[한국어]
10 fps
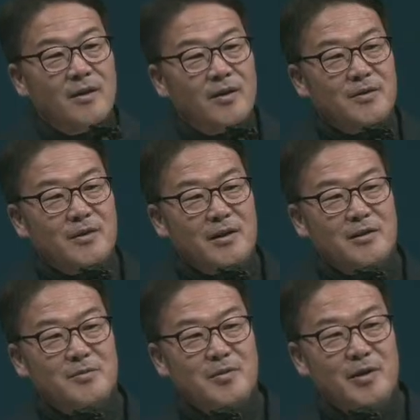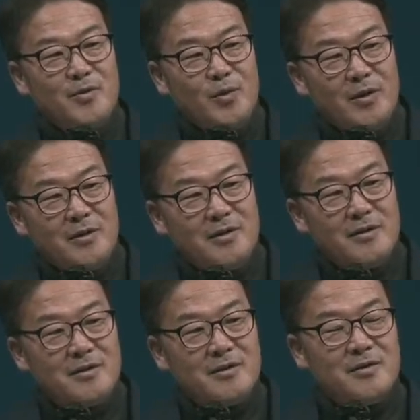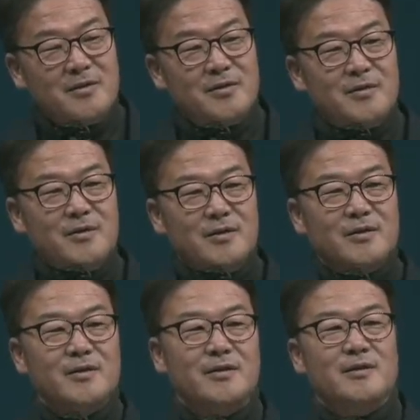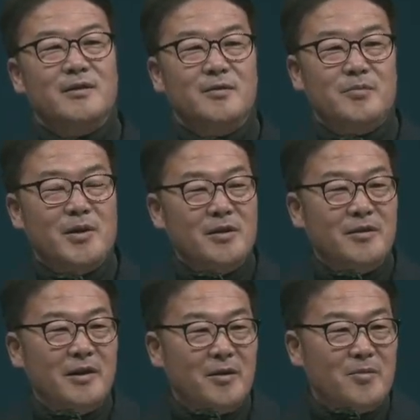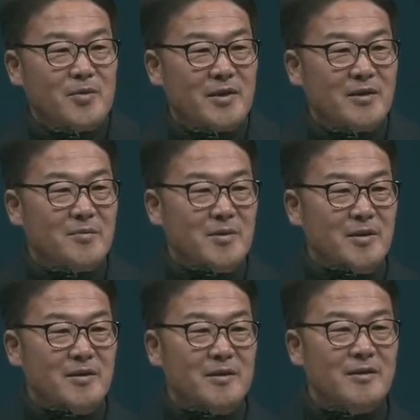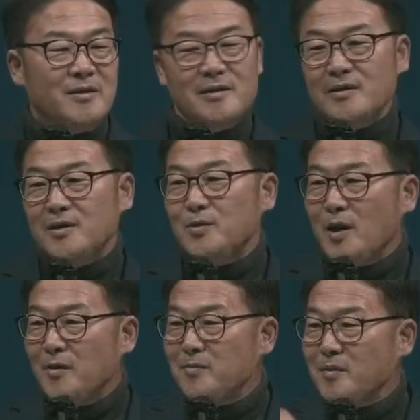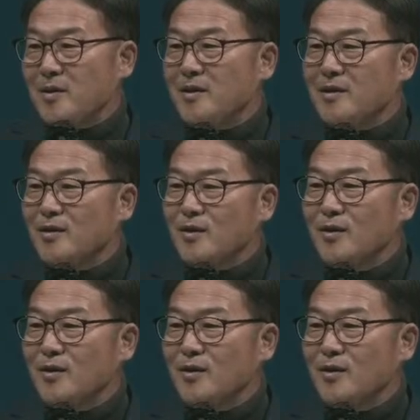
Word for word: 어느 날 그분의 노래를 들은 빌리그리안 목사님이 그와 함께